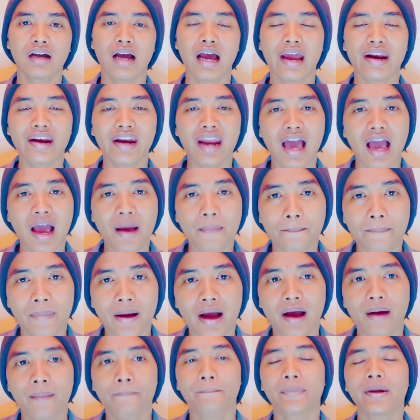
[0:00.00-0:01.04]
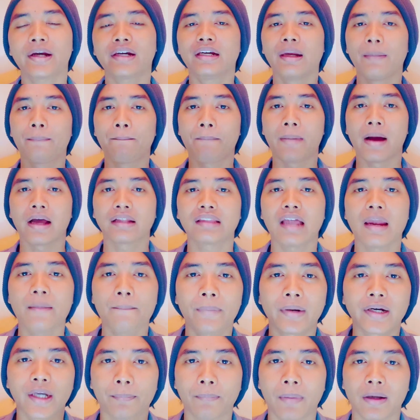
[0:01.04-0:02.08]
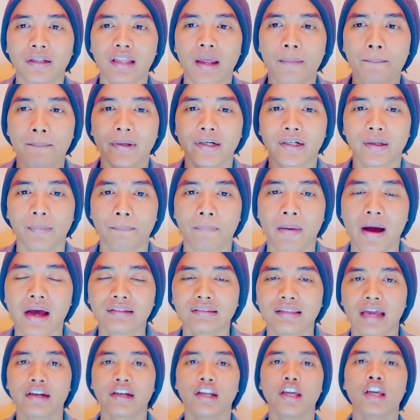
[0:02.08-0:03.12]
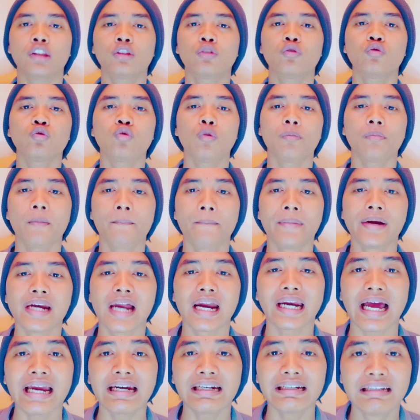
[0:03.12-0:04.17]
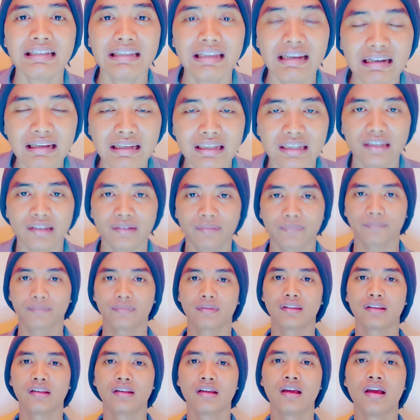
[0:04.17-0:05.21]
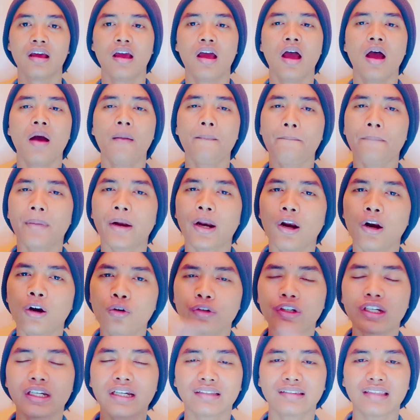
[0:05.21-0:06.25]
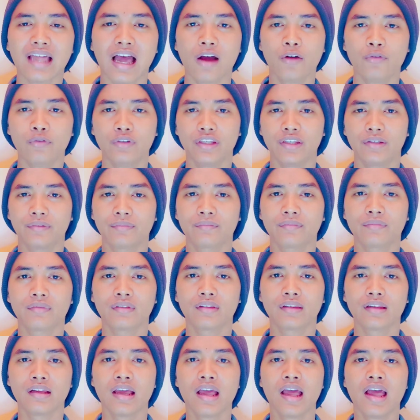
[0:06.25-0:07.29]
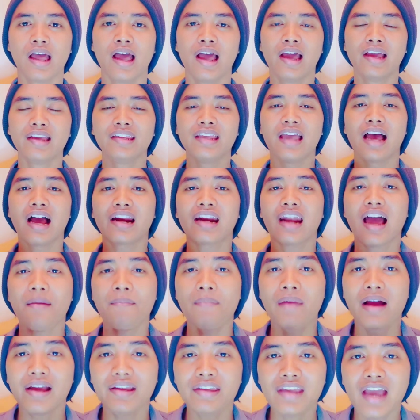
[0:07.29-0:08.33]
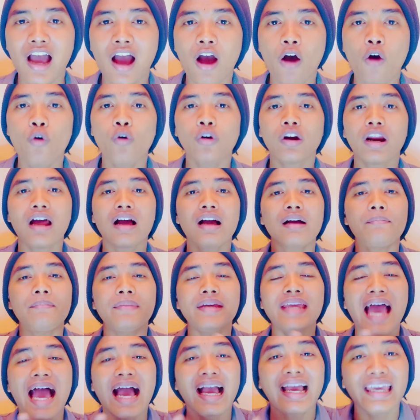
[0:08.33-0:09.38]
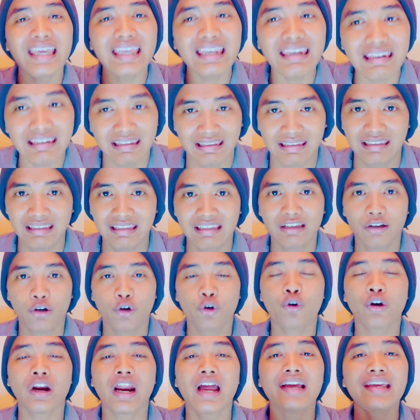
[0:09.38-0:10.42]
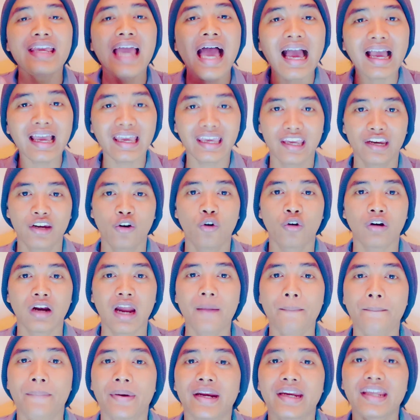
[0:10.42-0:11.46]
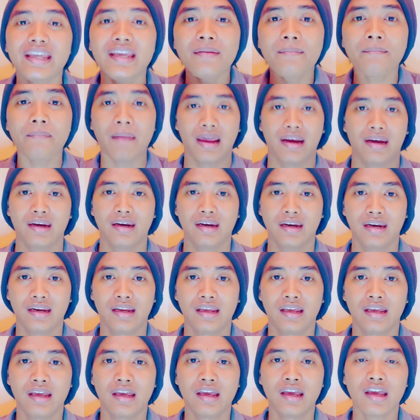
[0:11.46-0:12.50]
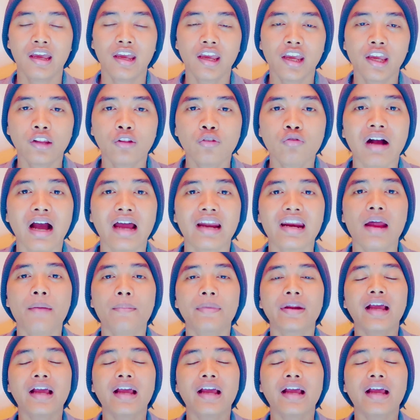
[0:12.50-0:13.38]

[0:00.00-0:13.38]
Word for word: Karena apa? Perdebatan, perdebatan, perdebatan itu untuk membenarkan diri. Perlu diketahui, yang namanya orang meyakini, orang yakin, orang beriman, itu karena